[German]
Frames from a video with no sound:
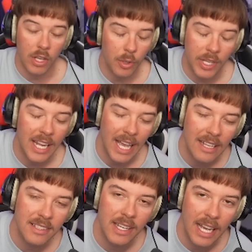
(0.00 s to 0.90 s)
Wir können auch gerne
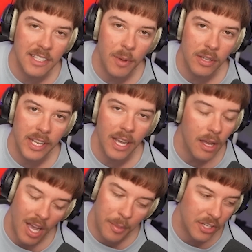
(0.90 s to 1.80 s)
1 gegen 1 machen, Digga.
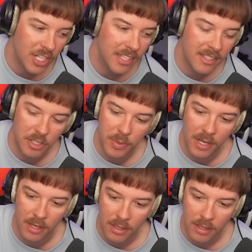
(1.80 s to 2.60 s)
Aber schlechtester Spieler.